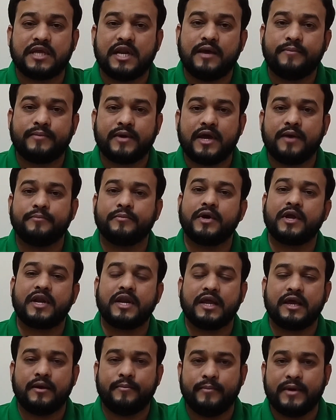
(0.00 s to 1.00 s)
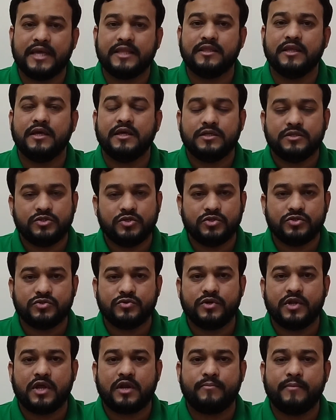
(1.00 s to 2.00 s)
साल आप काम करने का बाद जो
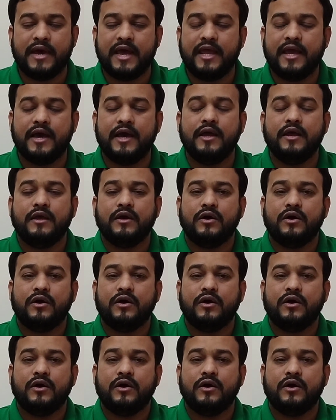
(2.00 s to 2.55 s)
जूनियर में आया